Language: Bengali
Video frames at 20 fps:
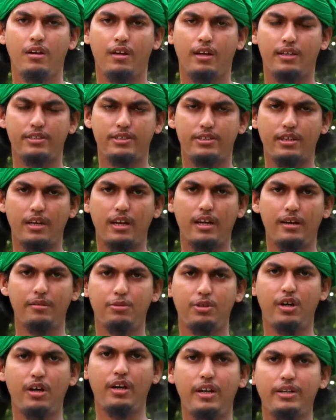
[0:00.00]
আসসালামু
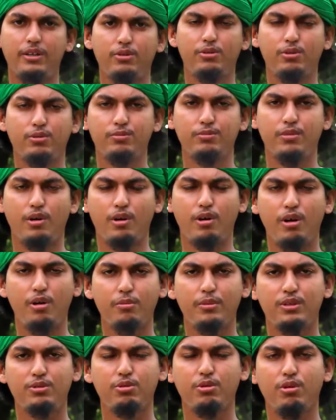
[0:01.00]
আলাইকুম
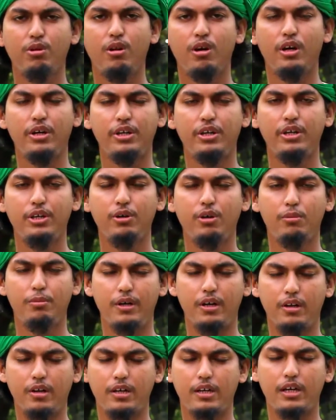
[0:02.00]
আরহামতুল্লাহি
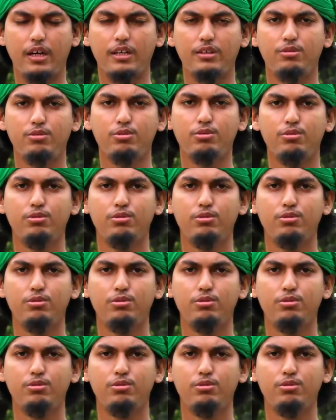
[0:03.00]
ওবরাকাত